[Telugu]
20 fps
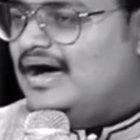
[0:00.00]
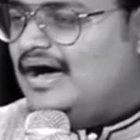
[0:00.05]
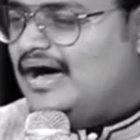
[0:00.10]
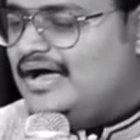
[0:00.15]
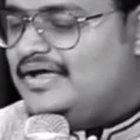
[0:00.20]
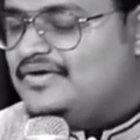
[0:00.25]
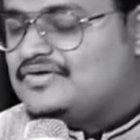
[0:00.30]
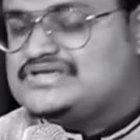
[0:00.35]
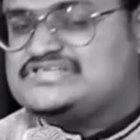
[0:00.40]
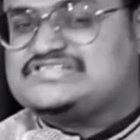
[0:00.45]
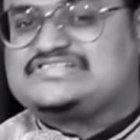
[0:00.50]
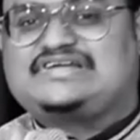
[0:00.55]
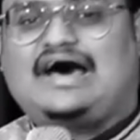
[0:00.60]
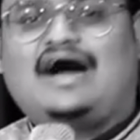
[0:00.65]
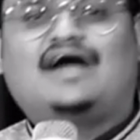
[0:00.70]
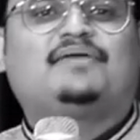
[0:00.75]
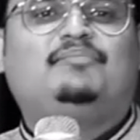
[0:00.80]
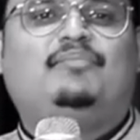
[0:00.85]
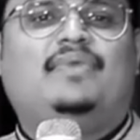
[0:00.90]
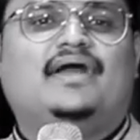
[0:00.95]
ఆ యొక్క
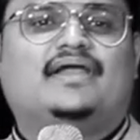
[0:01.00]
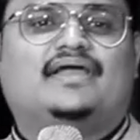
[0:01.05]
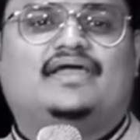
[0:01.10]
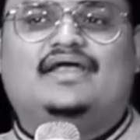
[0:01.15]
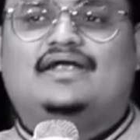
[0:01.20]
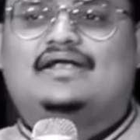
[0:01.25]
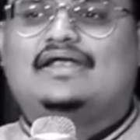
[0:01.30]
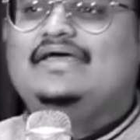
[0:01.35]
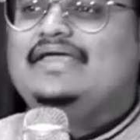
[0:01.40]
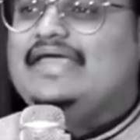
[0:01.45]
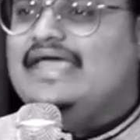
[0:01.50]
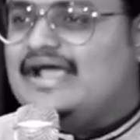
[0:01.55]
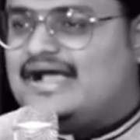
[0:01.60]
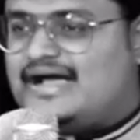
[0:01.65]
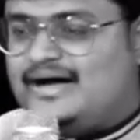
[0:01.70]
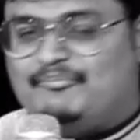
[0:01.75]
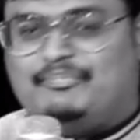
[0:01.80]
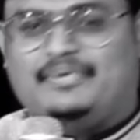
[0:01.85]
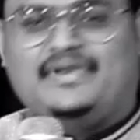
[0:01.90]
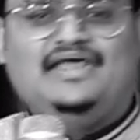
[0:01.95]
స్టాక్ మార్కెట్లో ఏ
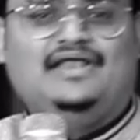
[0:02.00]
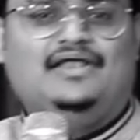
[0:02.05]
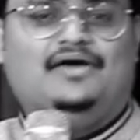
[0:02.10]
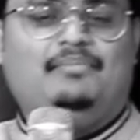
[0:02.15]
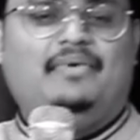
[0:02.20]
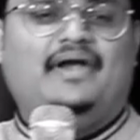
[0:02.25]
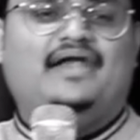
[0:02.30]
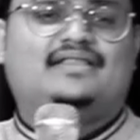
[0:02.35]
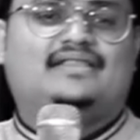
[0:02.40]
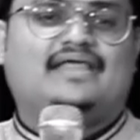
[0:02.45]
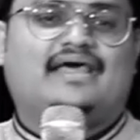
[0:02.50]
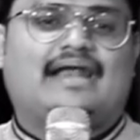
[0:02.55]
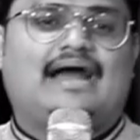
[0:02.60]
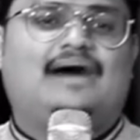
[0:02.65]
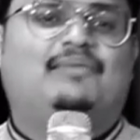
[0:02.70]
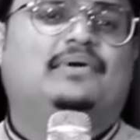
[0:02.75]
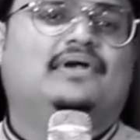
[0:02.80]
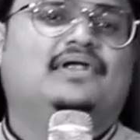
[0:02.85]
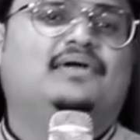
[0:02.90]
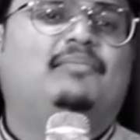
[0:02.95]
కంపెనీలో పెడితే
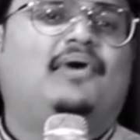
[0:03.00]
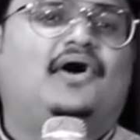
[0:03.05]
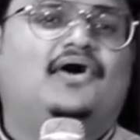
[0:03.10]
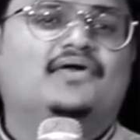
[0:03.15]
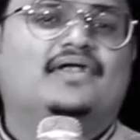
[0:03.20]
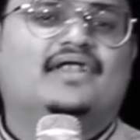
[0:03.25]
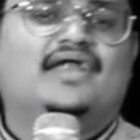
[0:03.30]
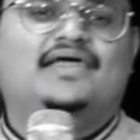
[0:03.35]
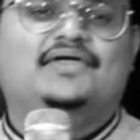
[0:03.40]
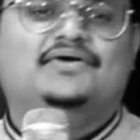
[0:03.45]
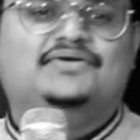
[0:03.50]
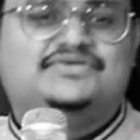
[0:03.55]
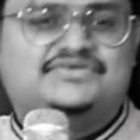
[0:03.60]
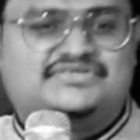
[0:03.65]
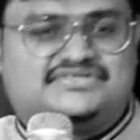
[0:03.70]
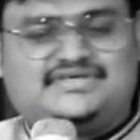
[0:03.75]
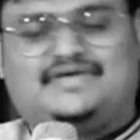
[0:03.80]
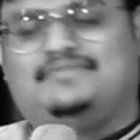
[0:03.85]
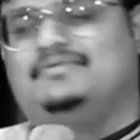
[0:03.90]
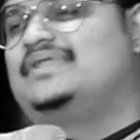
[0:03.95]
రాబడులు బాగున్నాయో
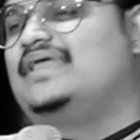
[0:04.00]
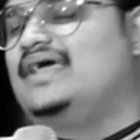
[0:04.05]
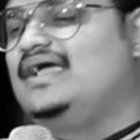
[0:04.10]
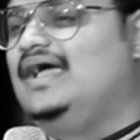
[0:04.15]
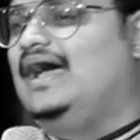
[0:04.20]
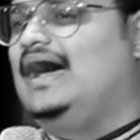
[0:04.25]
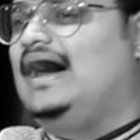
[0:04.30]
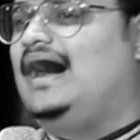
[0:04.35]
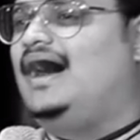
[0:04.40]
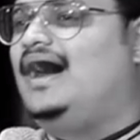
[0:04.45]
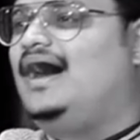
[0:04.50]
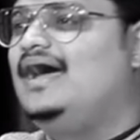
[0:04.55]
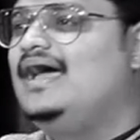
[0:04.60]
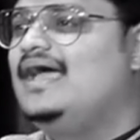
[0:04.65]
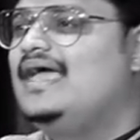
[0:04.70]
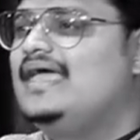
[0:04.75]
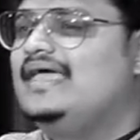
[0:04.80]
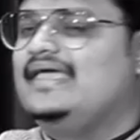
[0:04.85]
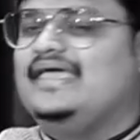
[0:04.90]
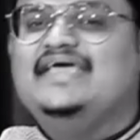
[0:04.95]
చూసే విధంగా
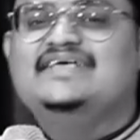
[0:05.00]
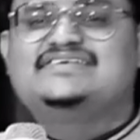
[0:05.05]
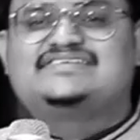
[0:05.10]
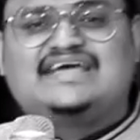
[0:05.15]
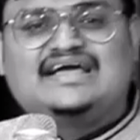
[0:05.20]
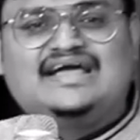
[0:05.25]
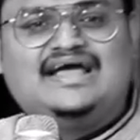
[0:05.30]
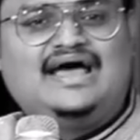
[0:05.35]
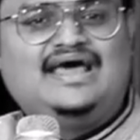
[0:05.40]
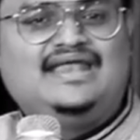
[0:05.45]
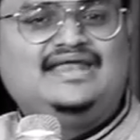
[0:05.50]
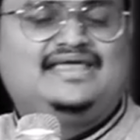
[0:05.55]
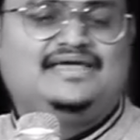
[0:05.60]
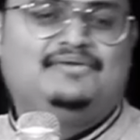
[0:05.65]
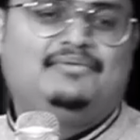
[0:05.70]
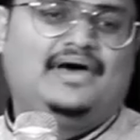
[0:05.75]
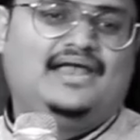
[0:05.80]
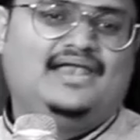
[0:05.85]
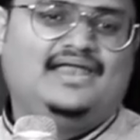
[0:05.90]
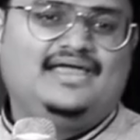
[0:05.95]
ఏ సంఘానికి
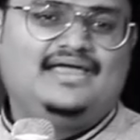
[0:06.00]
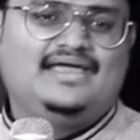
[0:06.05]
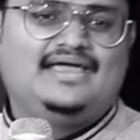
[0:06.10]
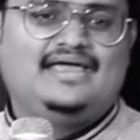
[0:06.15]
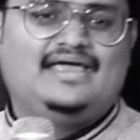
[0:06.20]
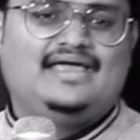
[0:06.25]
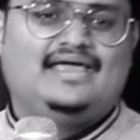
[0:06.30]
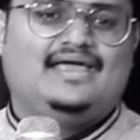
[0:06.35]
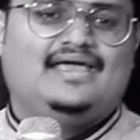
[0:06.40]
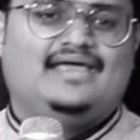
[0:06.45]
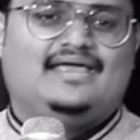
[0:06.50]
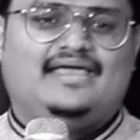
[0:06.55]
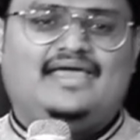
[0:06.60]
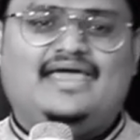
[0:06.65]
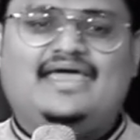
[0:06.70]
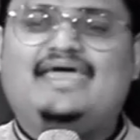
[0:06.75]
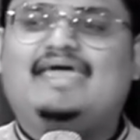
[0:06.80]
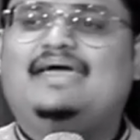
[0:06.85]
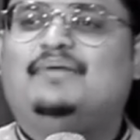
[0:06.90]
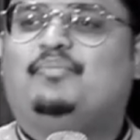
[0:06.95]
ఇవ్వాలి
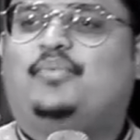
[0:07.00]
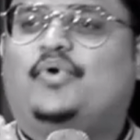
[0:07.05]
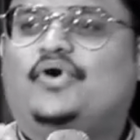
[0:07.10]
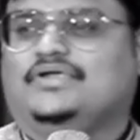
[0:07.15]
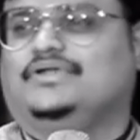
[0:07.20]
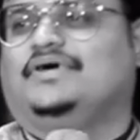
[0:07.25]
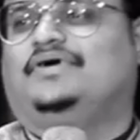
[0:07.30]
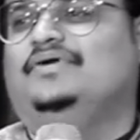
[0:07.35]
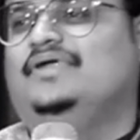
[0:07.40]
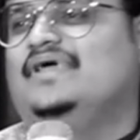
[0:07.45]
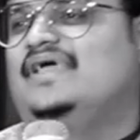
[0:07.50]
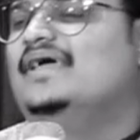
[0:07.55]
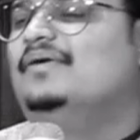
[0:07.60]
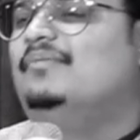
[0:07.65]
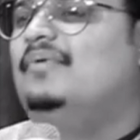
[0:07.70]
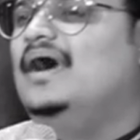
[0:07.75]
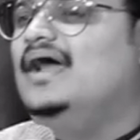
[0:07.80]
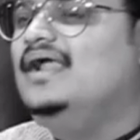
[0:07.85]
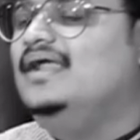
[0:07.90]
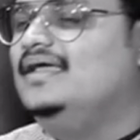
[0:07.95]
ఏ బోధకునికి
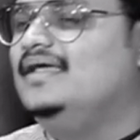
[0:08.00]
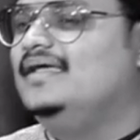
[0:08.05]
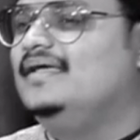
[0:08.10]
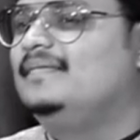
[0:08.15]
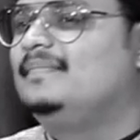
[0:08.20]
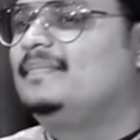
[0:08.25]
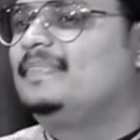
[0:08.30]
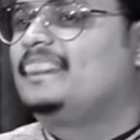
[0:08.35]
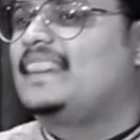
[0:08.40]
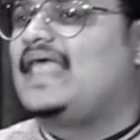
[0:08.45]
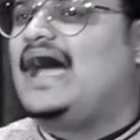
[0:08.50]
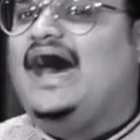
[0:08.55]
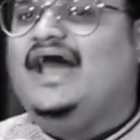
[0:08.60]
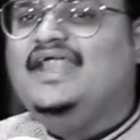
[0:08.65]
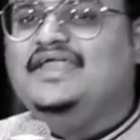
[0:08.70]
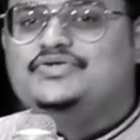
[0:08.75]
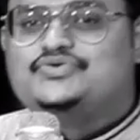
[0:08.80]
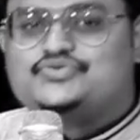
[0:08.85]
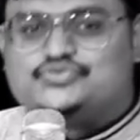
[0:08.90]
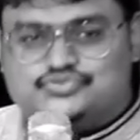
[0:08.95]
ఇవ్వాలి
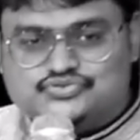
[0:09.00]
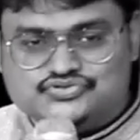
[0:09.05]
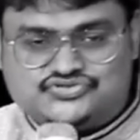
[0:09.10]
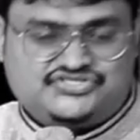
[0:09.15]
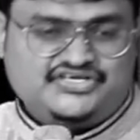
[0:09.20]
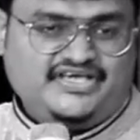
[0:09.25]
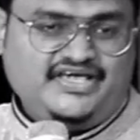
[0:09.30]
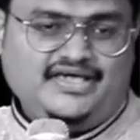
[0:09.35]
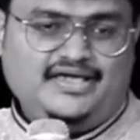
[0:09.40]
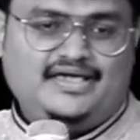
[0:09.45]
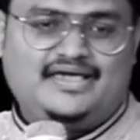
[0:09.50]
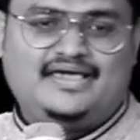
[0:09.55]
అని చూసి